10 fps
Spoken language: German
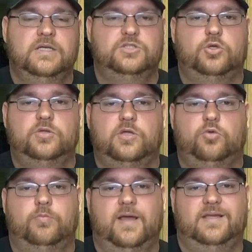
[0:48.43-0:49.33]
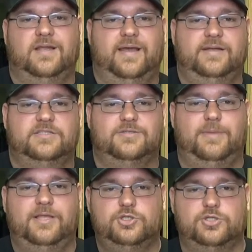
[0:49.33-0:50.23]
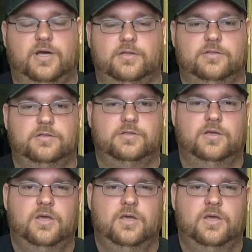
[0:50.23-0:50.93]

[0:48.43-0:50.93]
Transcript: sondern um ein kleines Mädchen handelt.